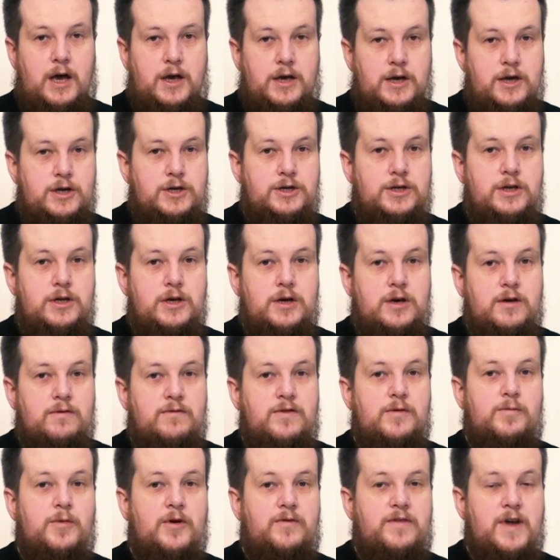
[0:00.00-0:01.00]
Jeśli
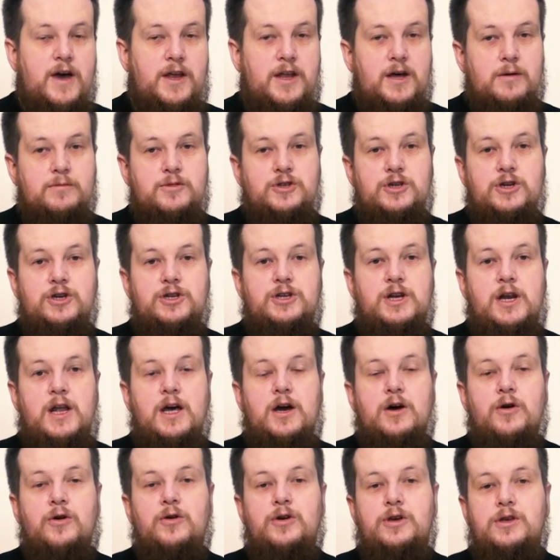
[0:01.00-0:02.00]
wypowiadam się
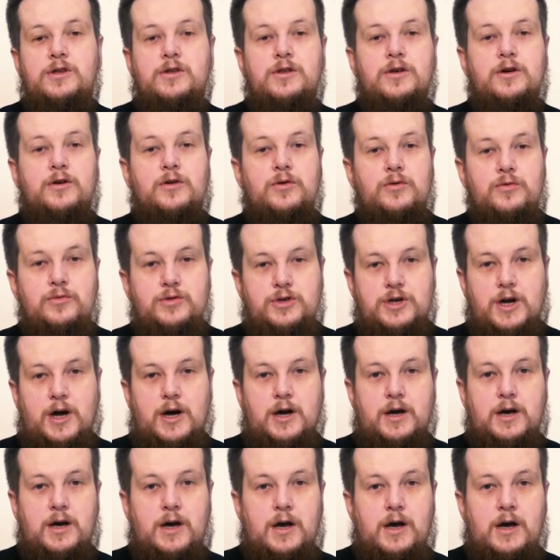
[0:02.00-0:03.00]
źle o innych
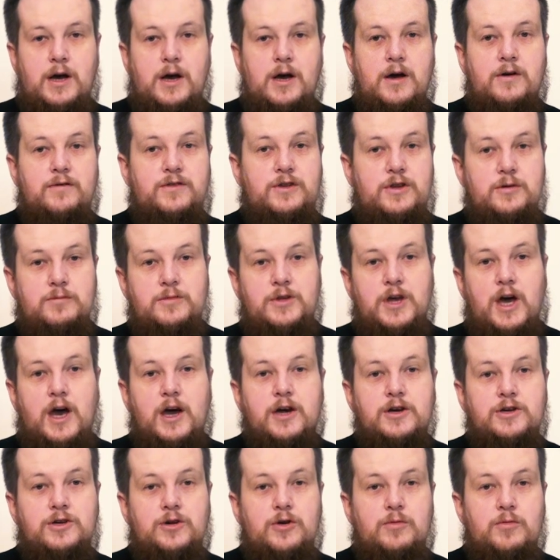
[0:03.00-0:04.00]
ludziach, w tym
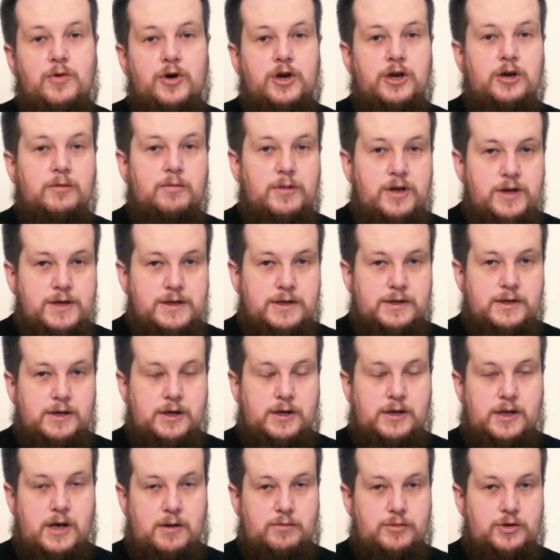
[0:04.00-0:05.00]
także o moich
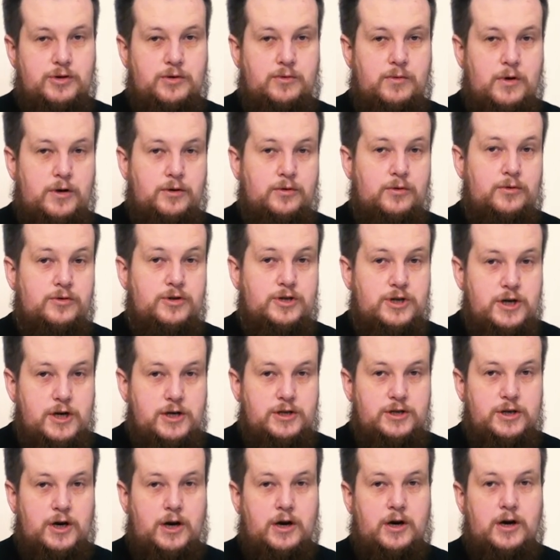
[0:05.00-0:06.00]
bliskich, na przykład o
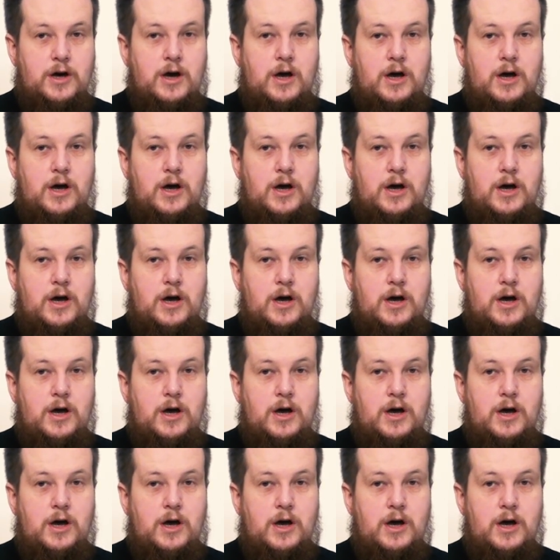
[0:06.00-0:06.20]
dzieciach,